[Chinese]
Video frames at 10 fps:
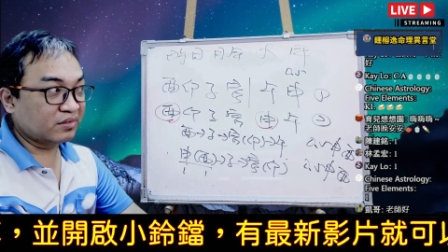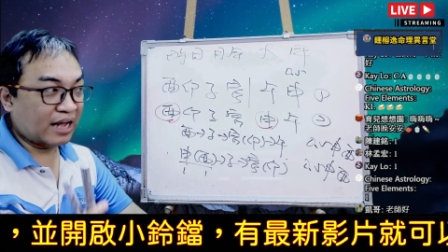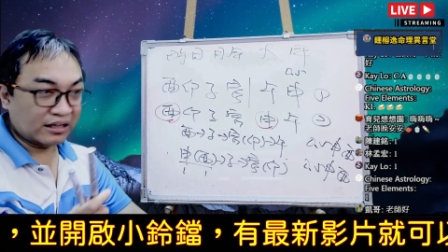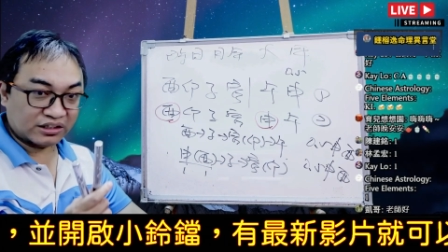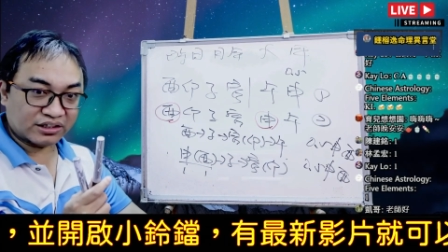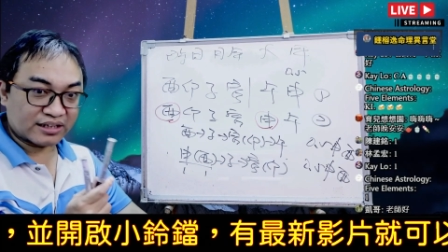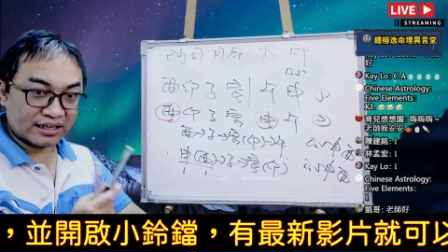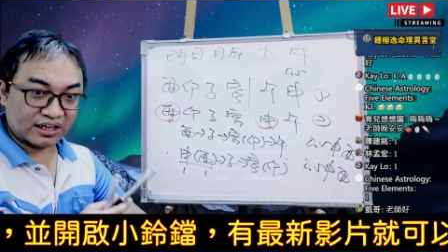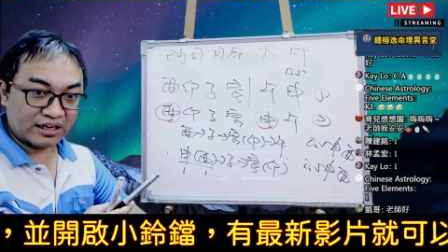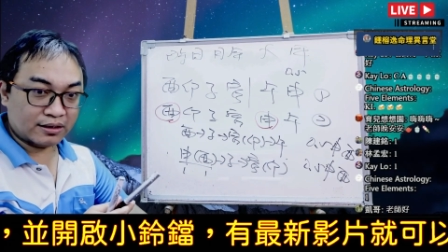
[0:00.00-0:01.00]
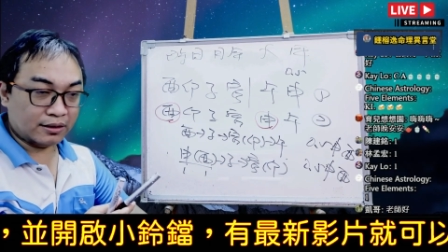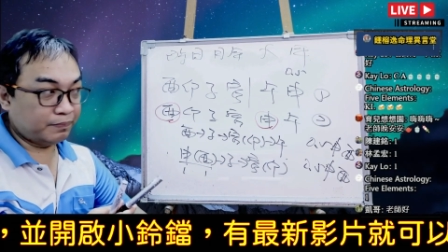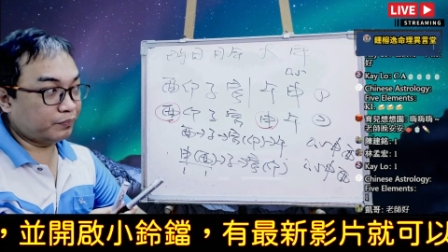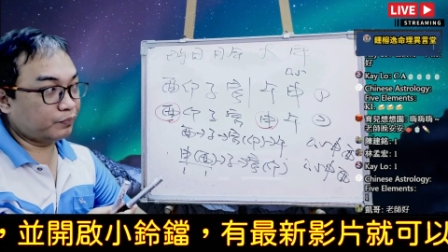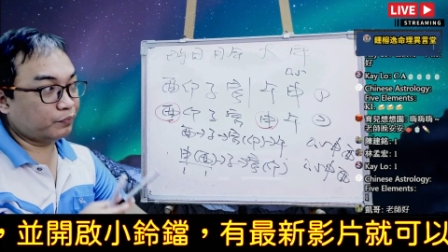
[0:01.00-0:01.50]
但是在第一个，
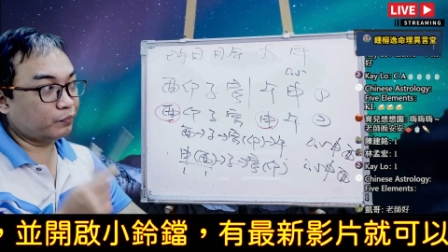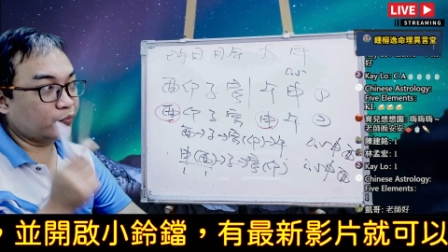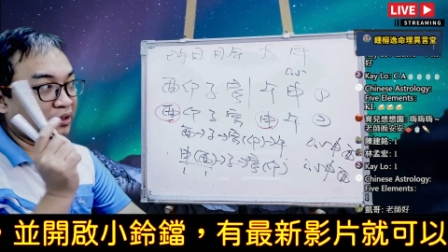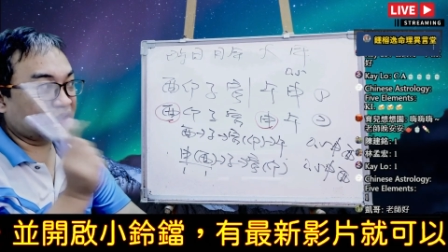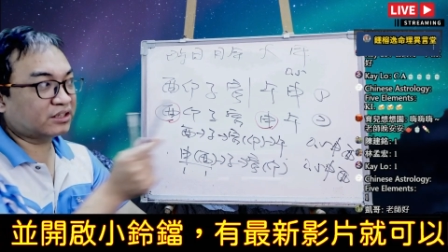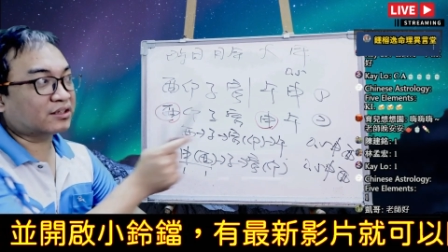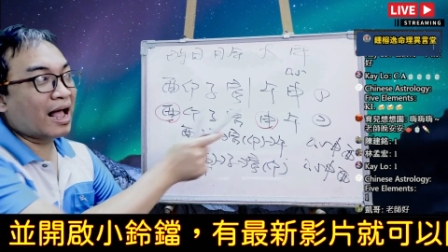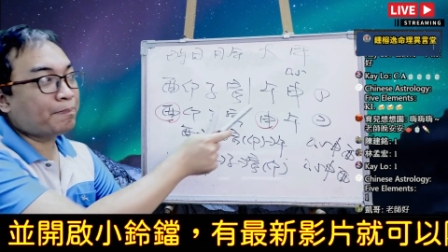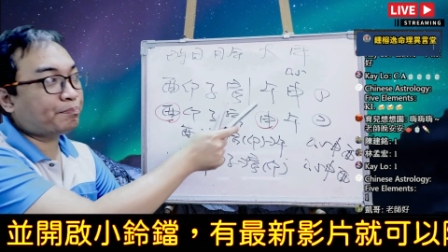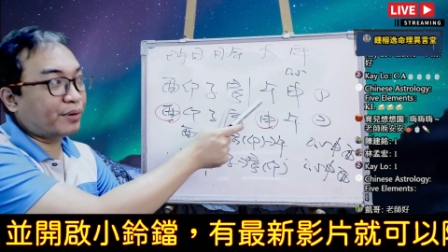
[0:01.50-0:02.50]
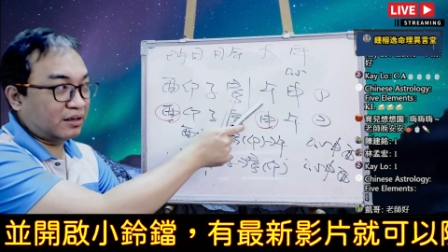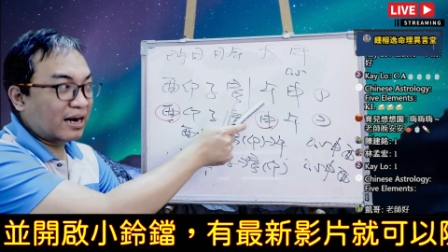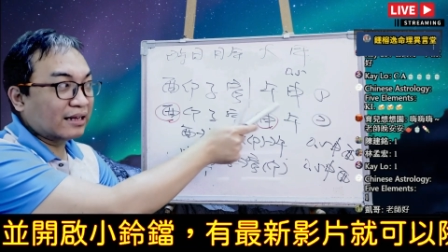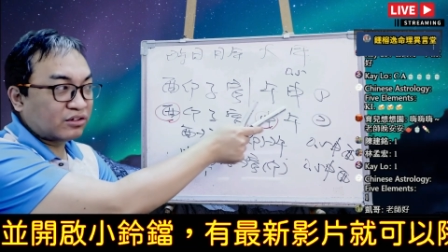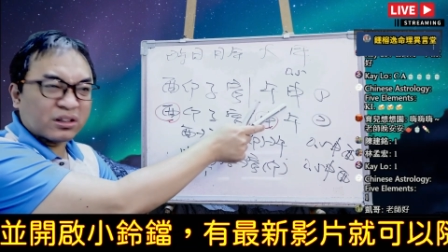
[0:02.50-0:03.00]
是它本
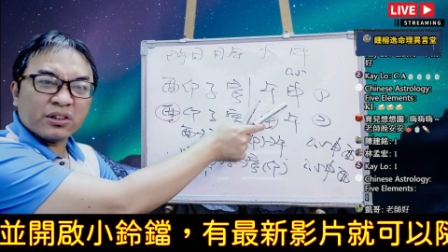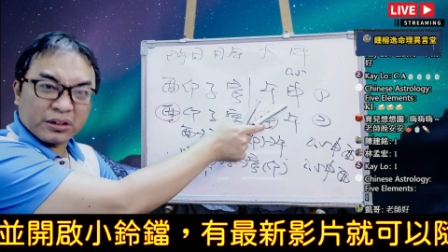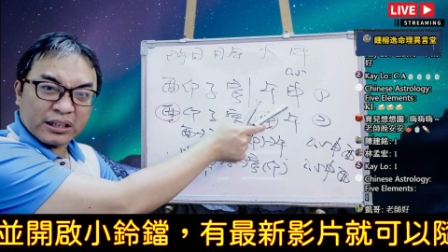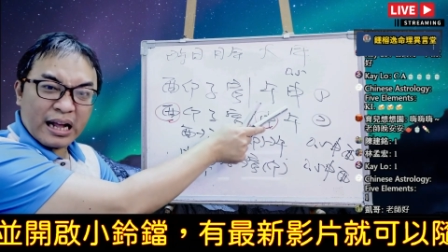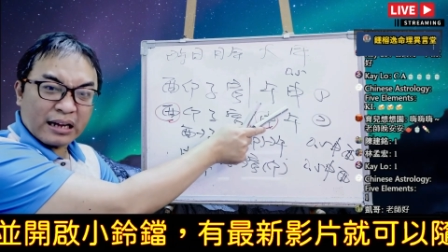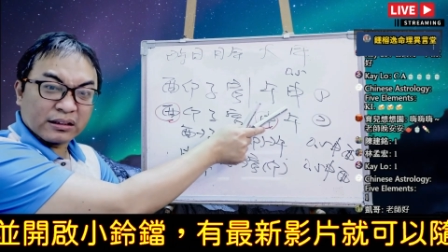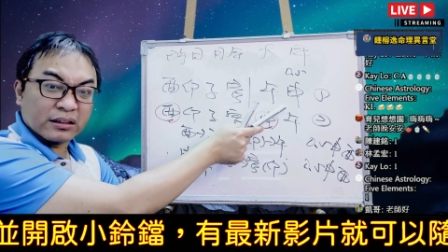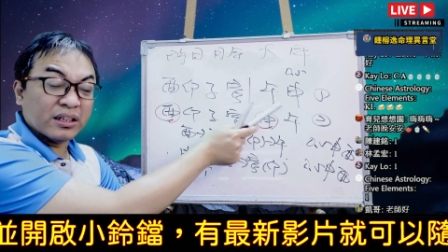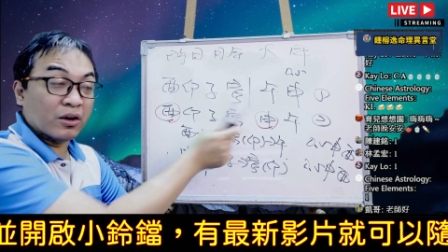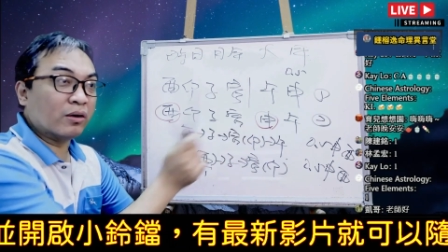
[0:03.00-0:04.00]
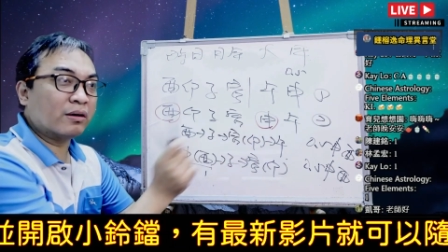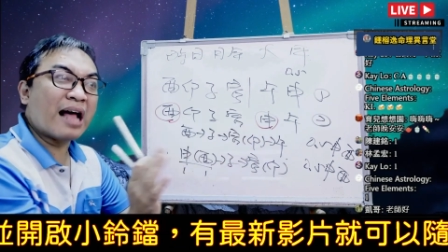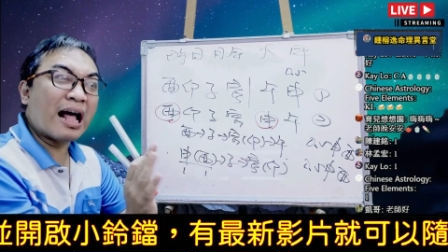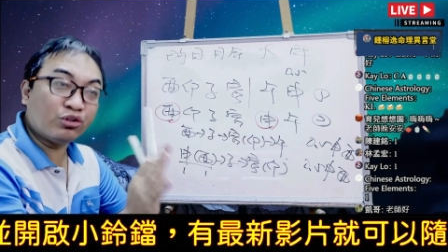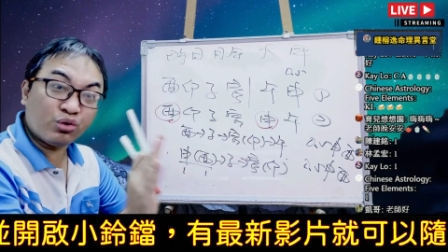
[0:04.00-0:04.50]
来就只有这样子而已，
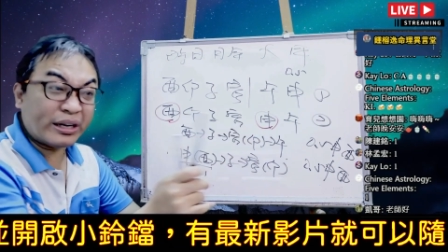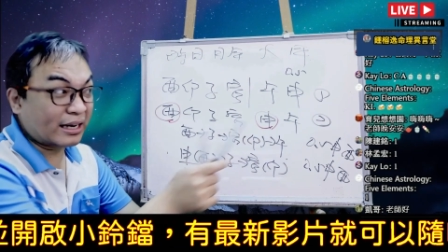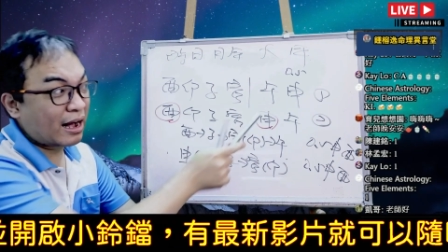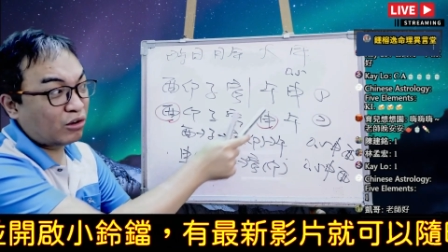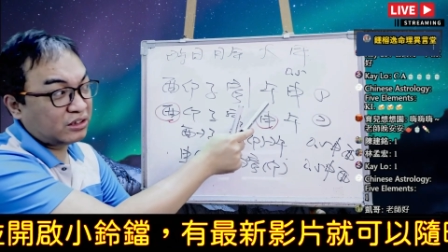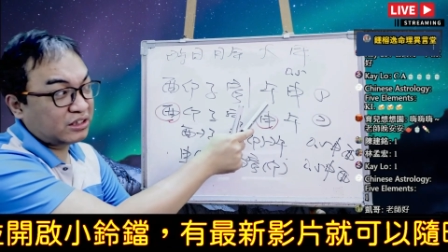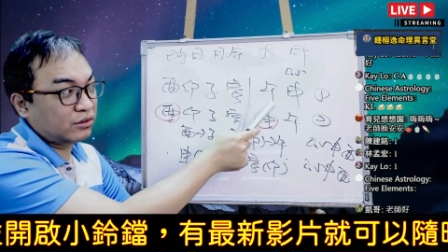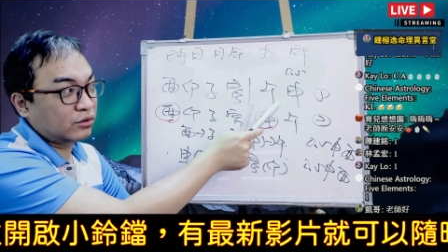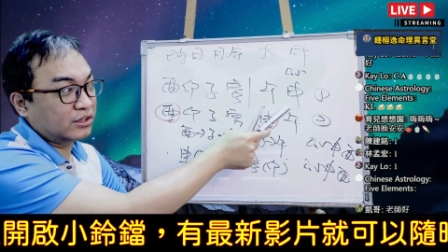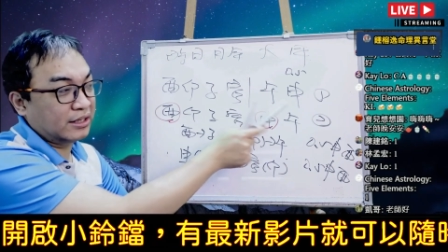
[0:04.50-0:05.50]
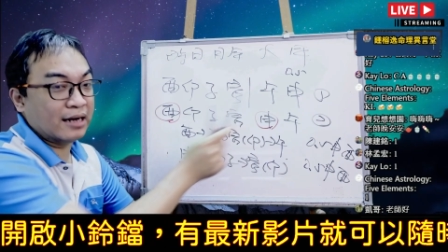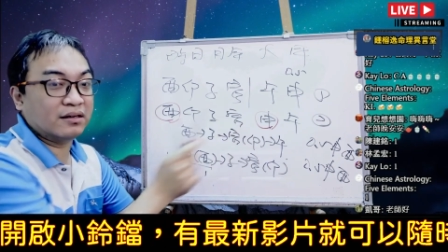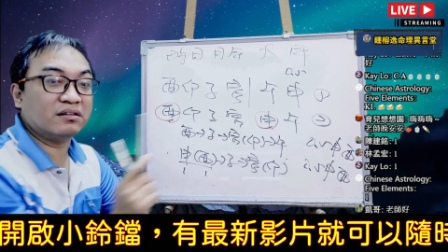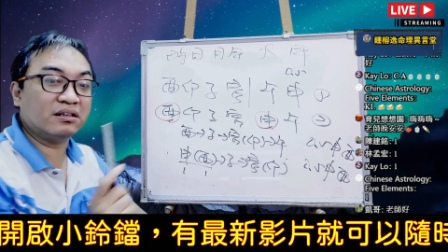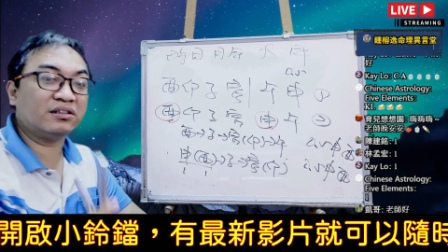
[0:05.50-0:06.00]
它最高只有这样，
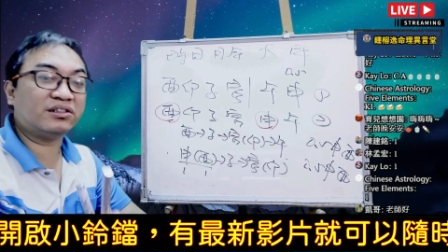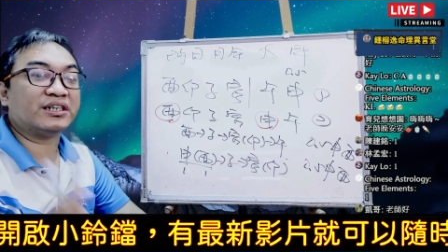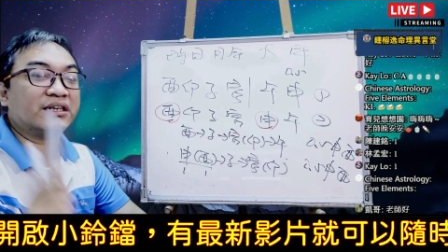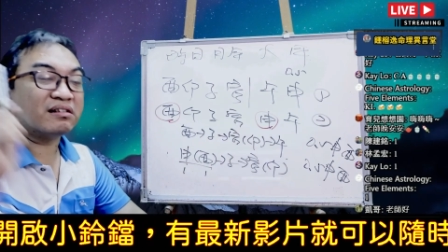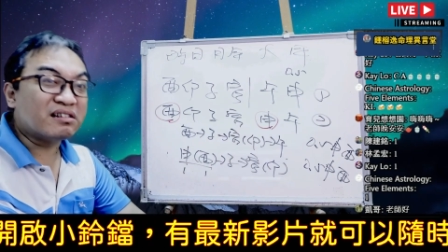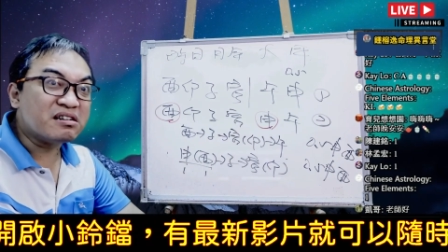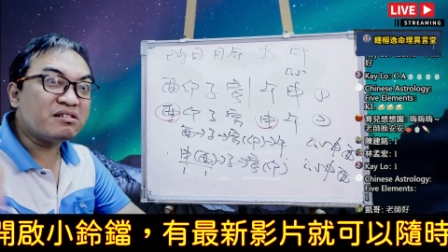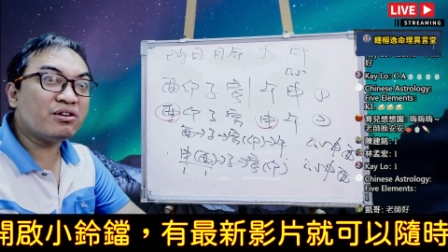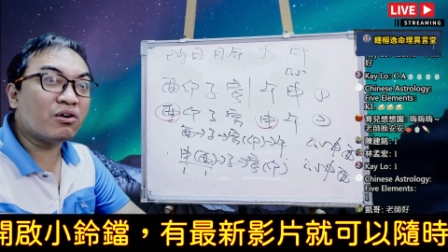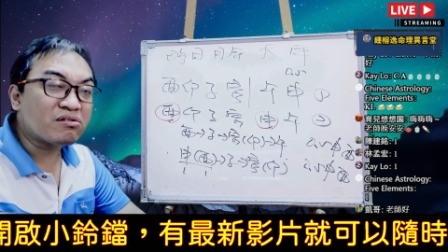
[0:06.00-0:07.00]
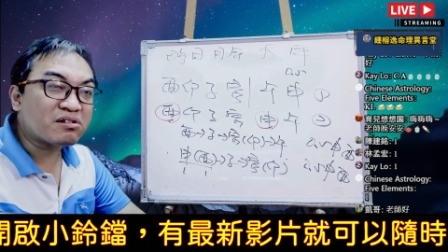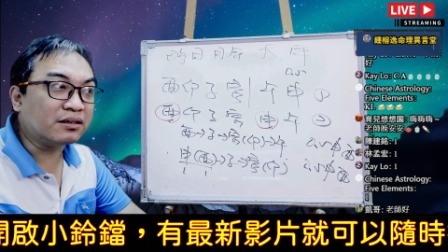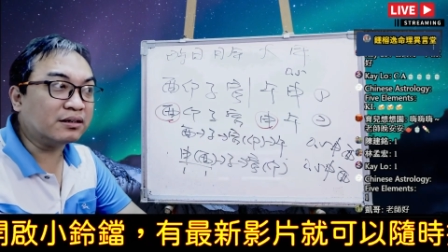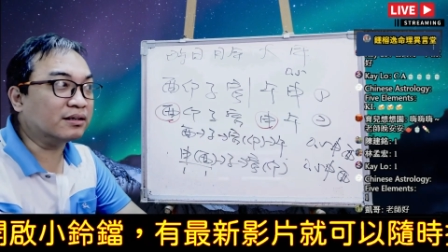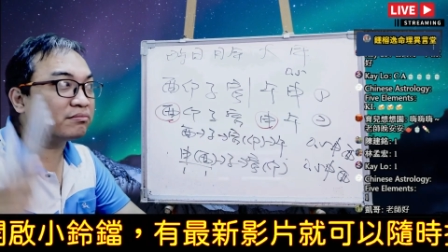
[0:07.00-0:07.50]
而且很有
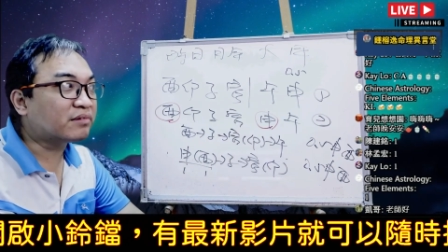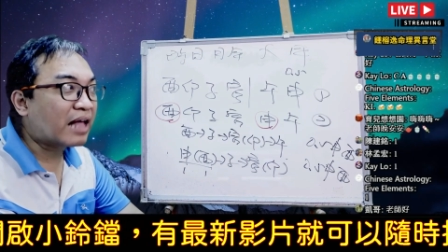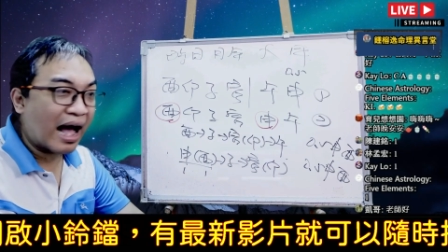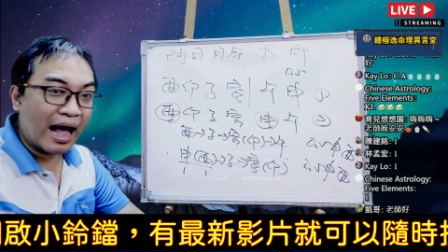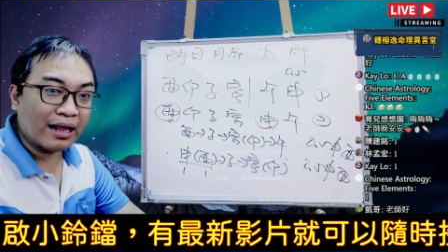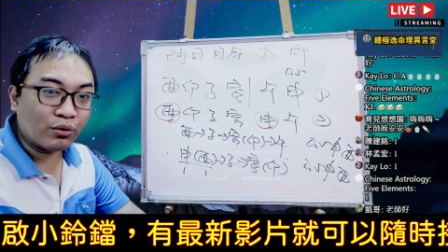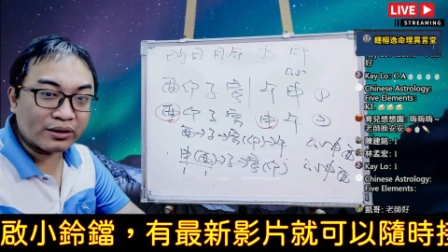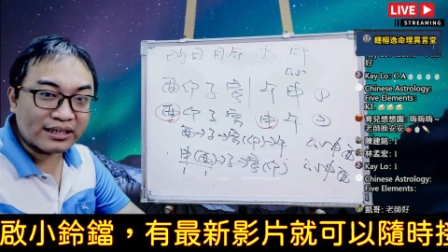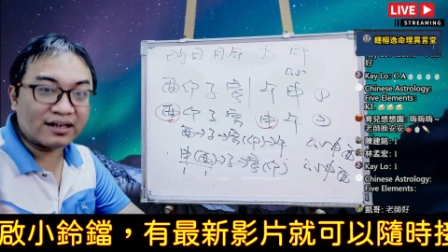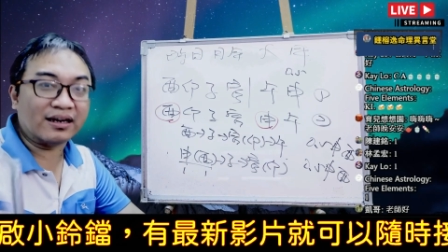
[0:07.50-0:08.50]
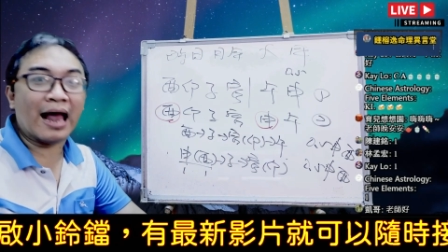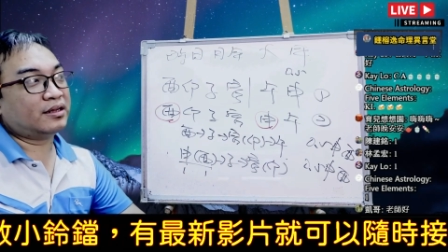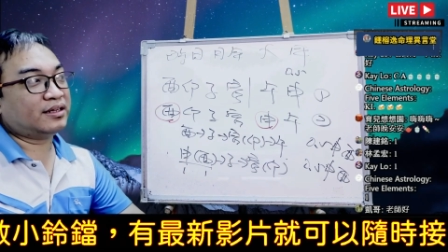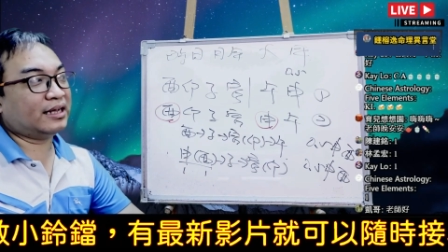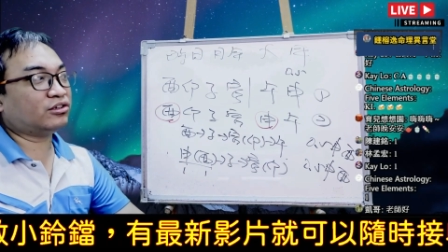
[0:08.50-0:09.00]
可能还会再更烂。
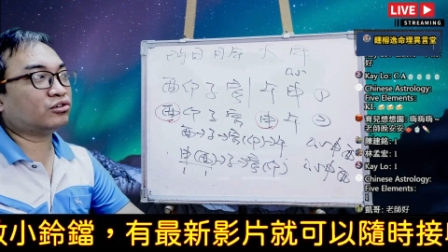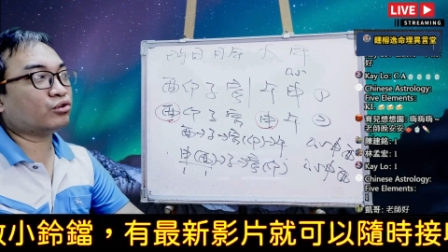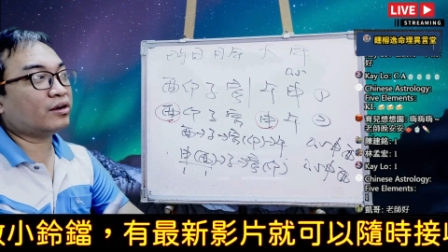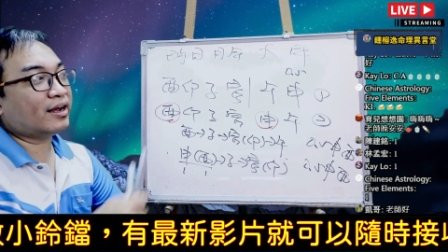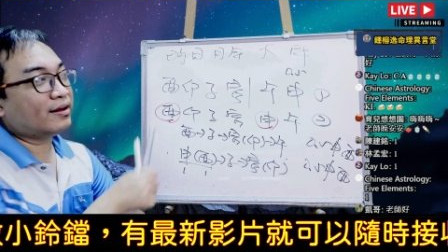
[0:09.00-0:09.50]
也就是说。